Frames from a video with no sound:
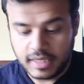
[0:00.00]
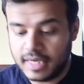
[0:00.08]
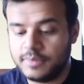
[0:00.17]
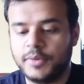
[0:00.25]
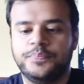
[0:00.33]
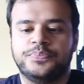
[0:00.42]

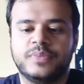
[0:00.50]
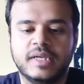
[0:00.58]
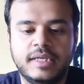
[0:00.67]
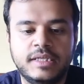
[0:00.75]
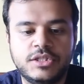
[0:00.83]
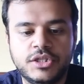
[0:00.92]
المهم
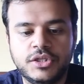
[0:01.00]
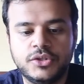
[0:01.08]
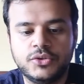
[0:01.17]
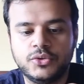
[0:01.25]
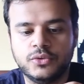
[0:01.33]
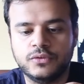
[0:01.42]
نجي
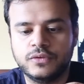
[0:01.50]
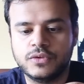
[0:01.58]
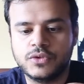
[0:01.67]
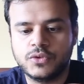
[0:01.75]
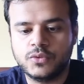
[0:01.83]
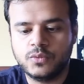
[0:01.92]
نشوف
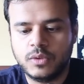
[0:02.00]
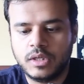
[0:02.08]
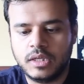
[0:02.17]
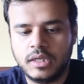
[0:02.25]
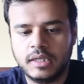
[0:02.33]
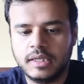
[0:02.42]

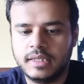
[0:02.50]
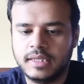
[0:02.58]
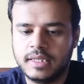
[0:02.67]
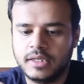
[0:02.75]
السوار خليني